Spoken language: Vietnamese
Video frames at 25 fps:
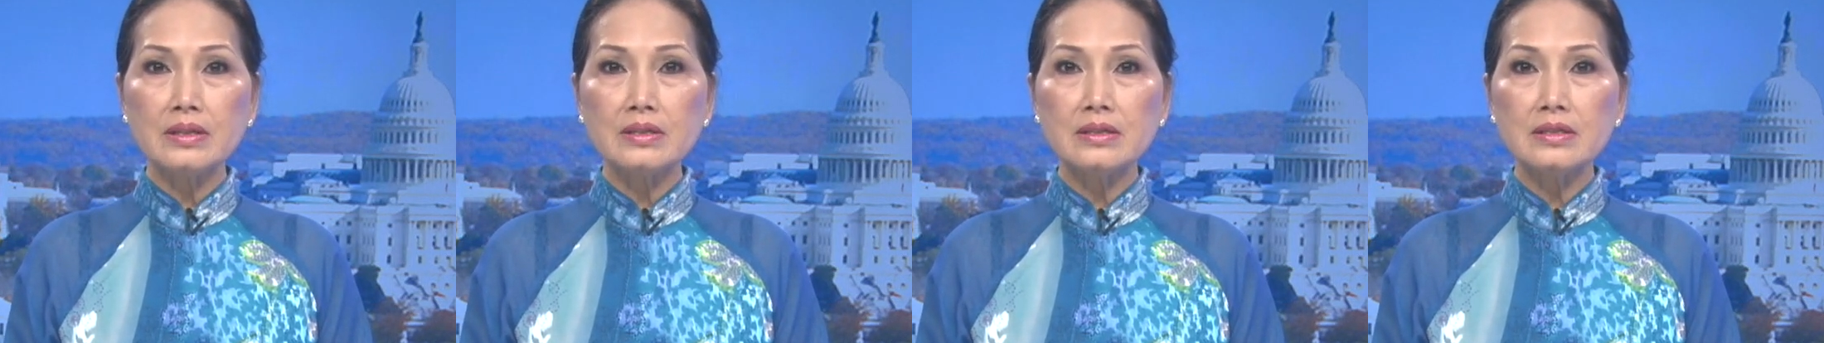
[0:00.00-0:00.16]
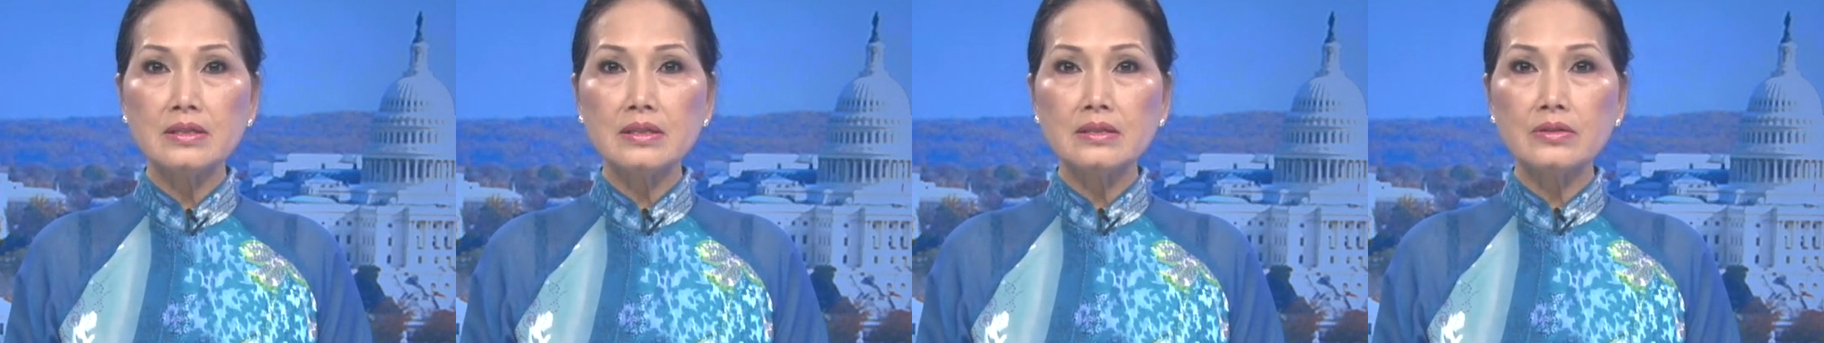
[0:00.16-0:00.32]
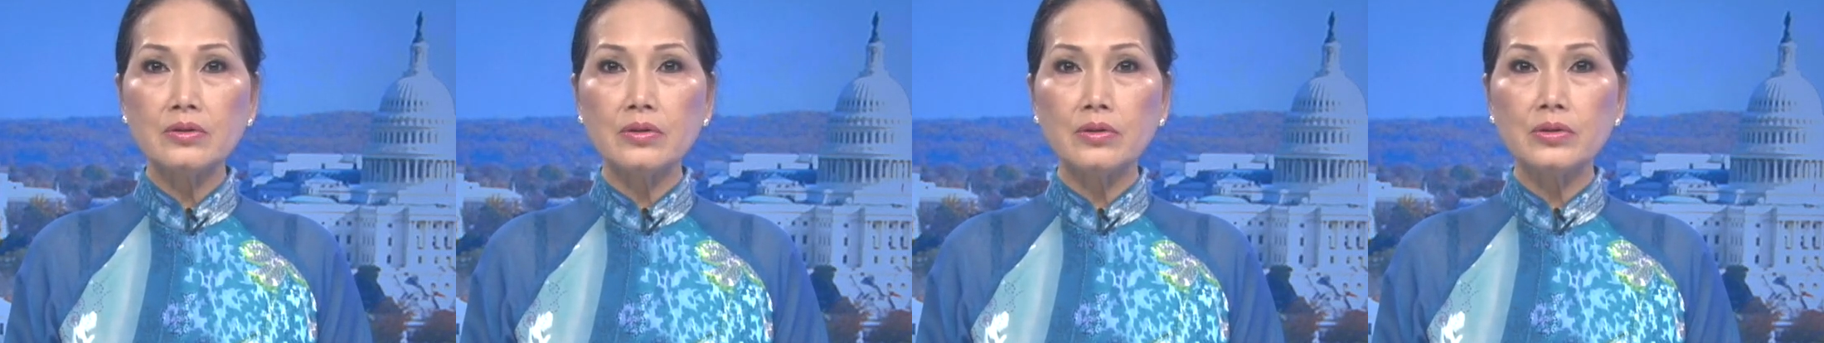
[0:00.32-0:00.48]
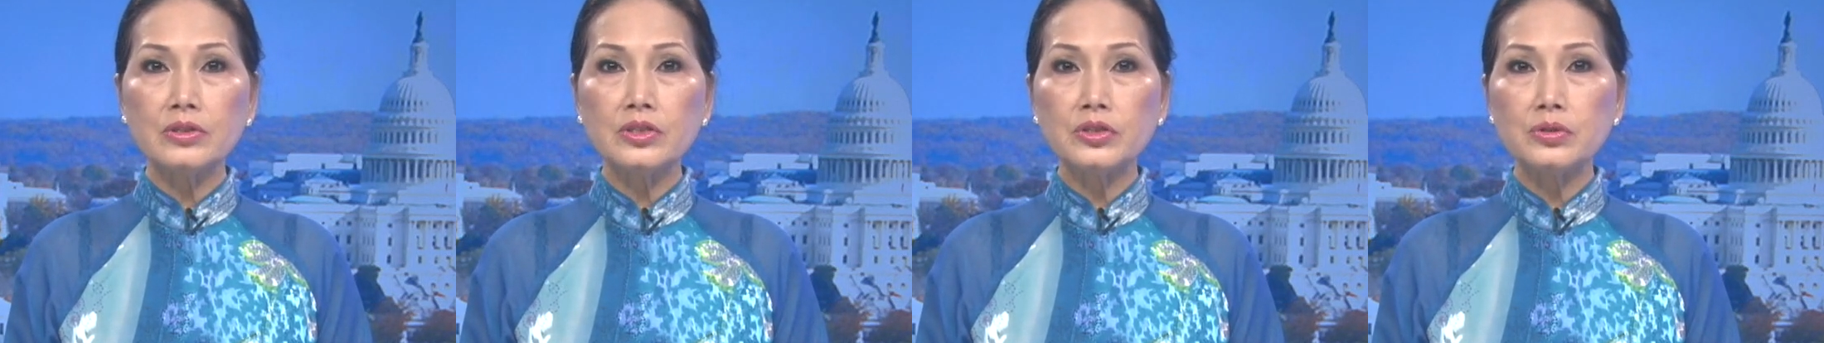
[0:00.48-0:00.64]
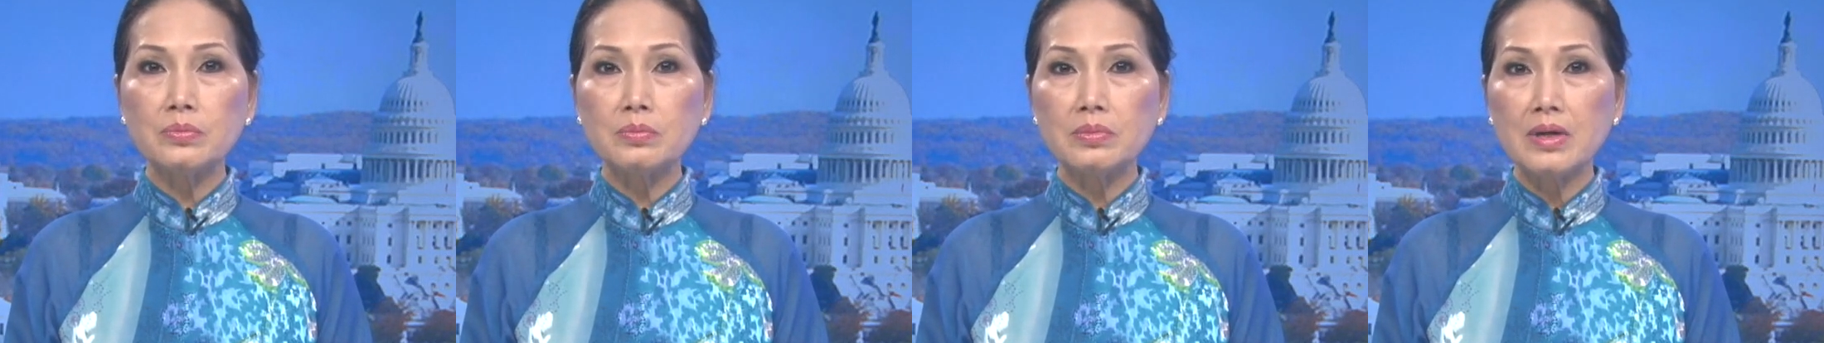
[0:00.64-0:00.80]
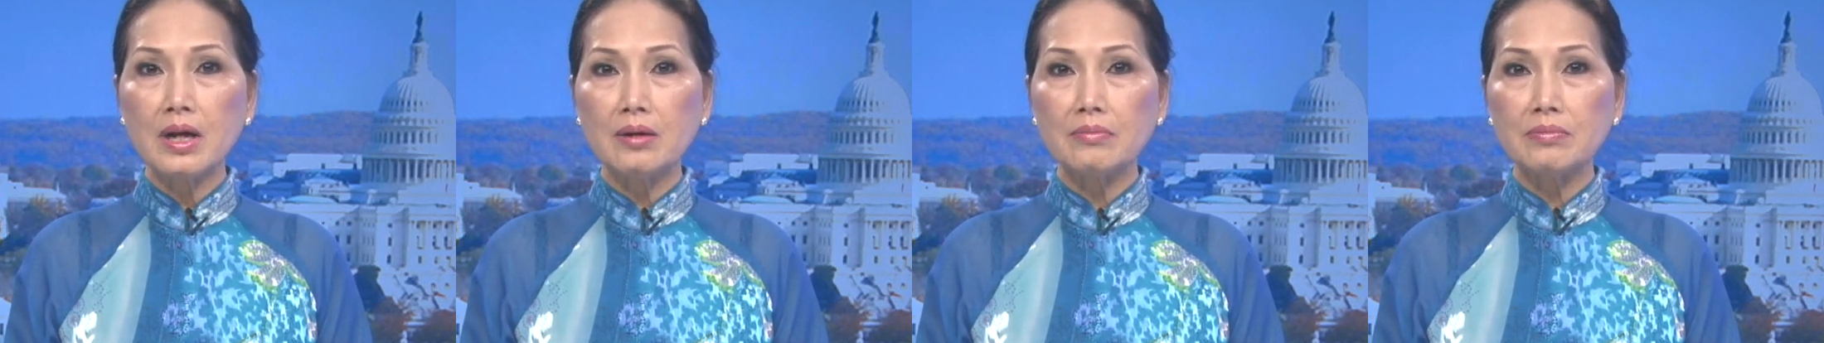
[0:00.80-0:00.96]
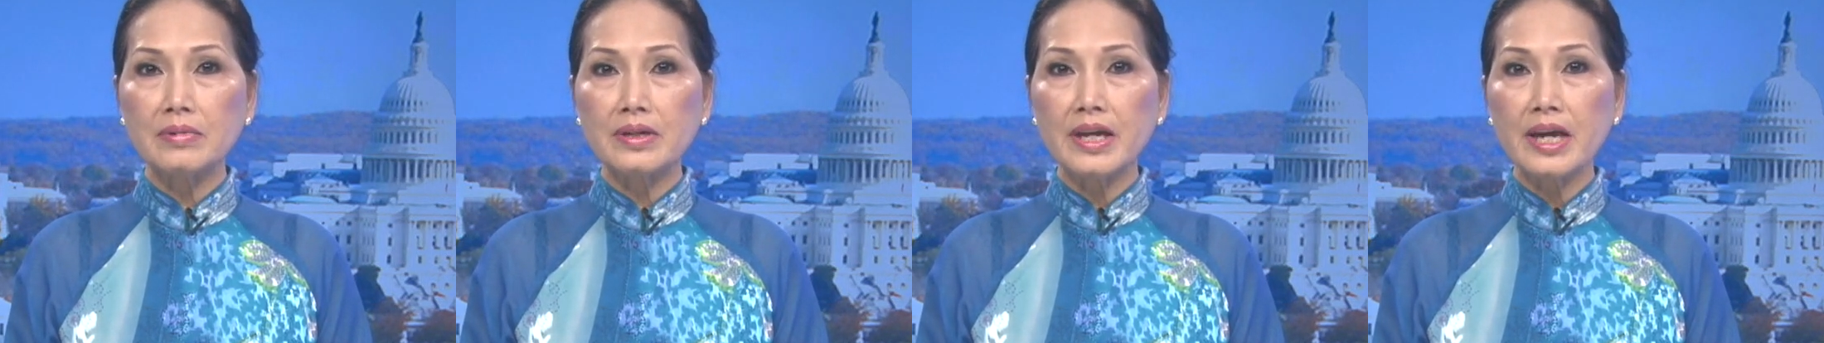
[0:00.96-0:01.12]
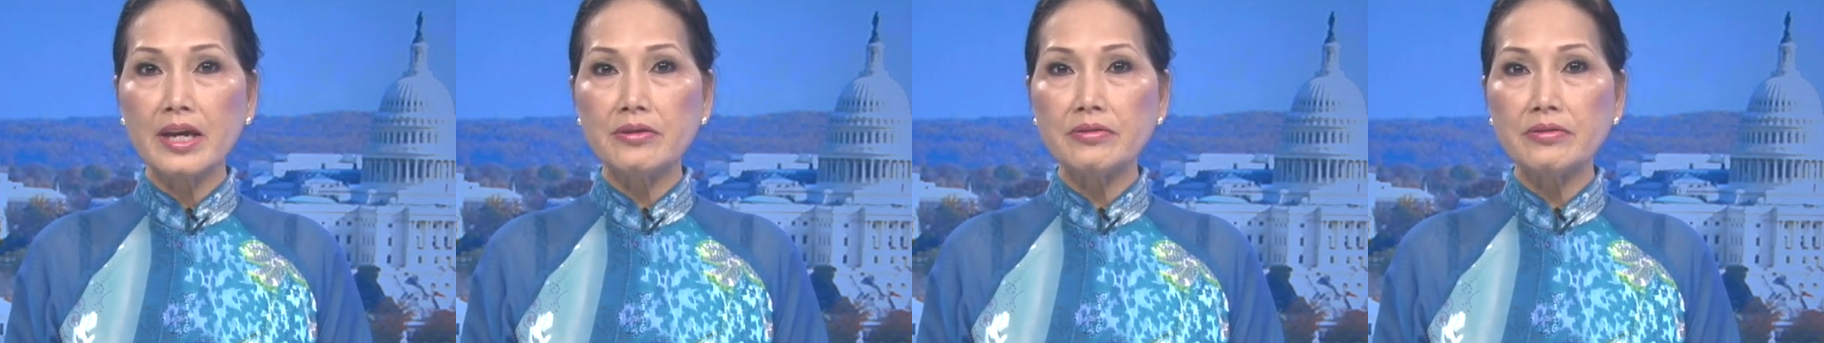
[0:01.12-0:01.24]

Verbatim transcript: nước của Trung Cộng kéo